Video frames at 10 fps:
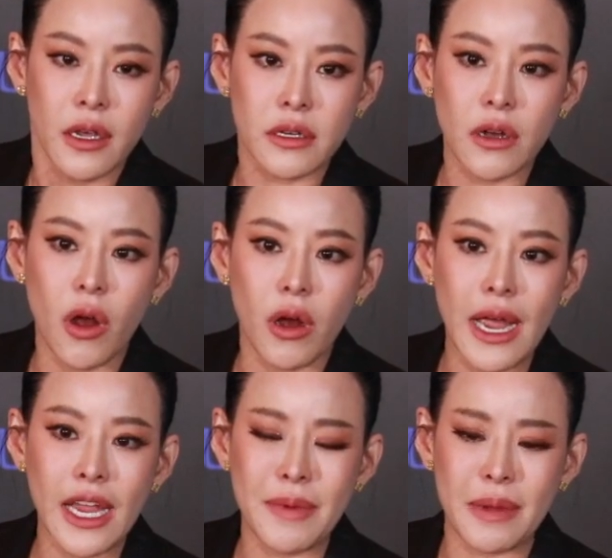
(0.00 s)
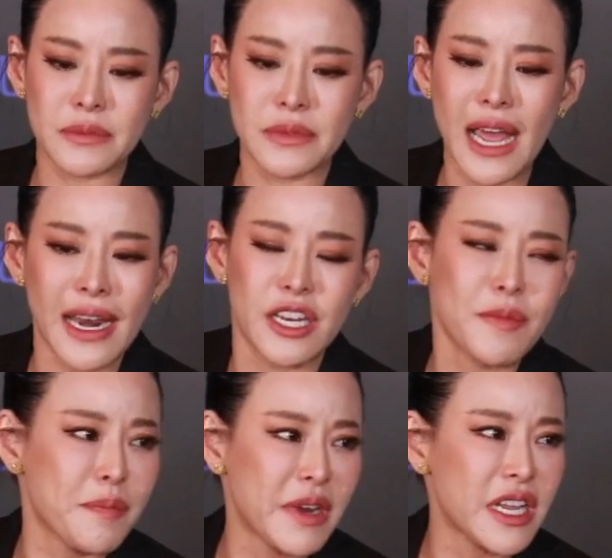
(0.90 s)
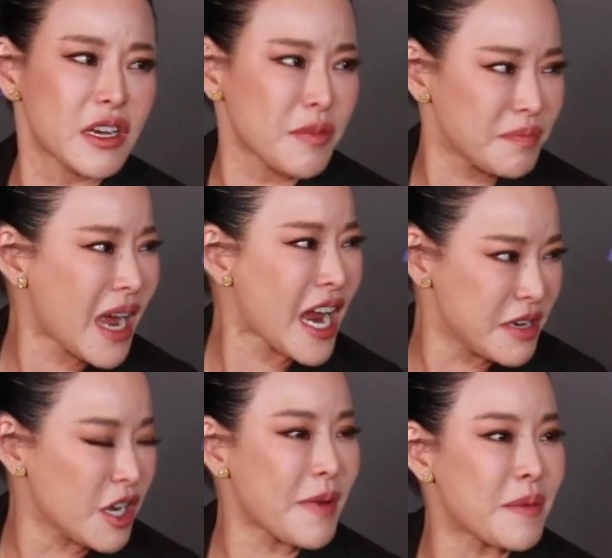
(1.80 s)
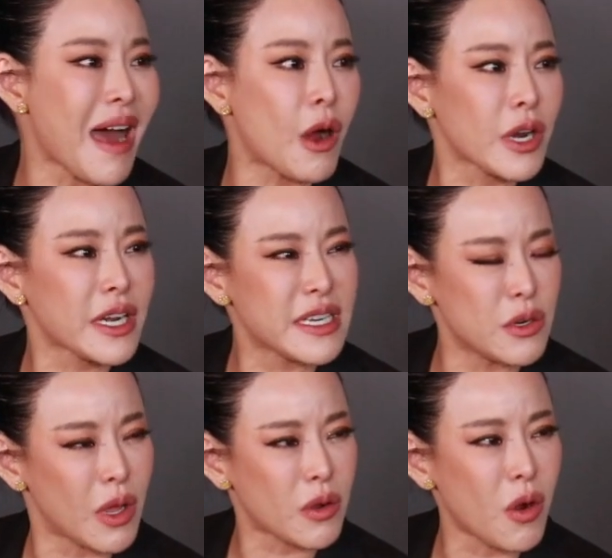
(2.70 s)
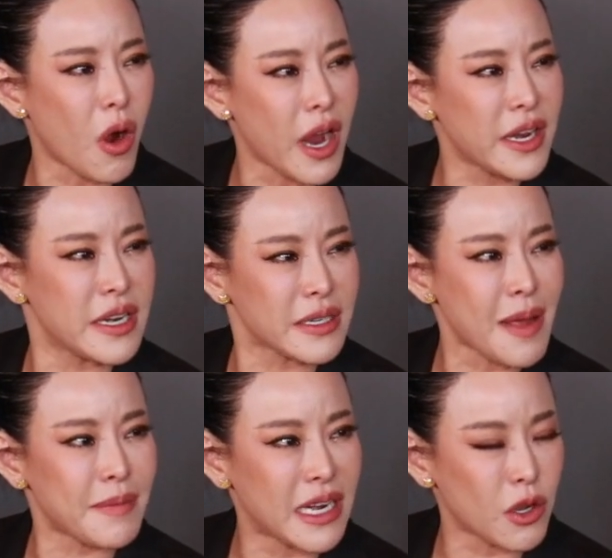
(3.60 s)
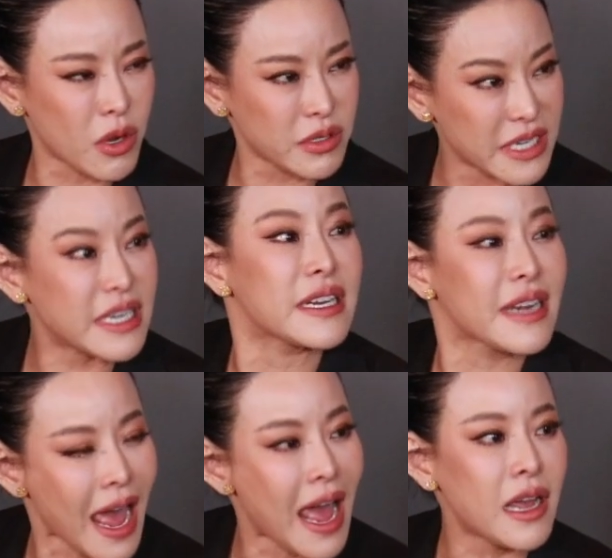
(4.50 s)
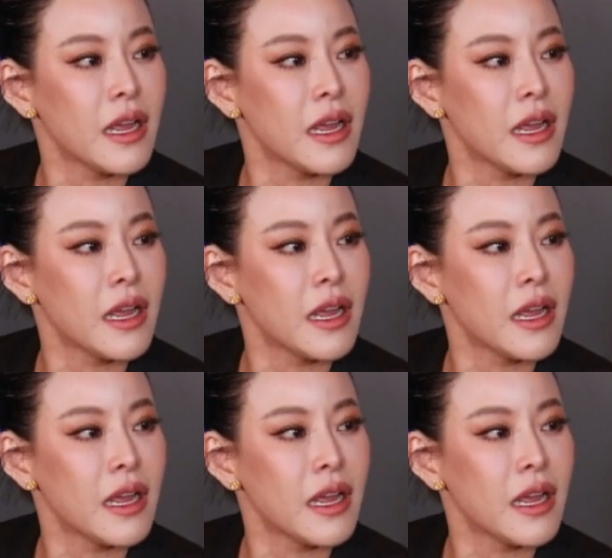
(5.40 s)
ก็ขอให้แบบถ้าอะไรที่มันไม่ดีก็ให้เหลือเป็นเบาถ้าดีอยู่แล้วก็ขอให้หนิงทำอะไรแล้วก็ดีๆนะ